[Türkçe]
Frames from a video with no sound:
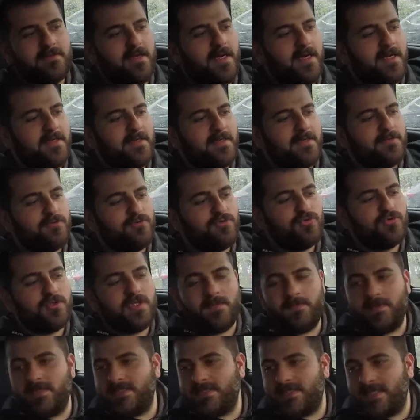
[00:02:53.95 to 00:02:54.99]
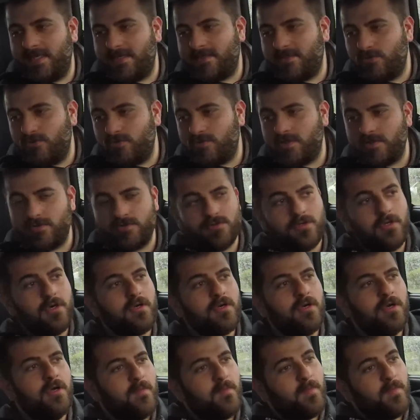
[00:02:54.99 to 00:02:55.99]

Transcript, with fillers: Hani %1 zaten ötesi yok.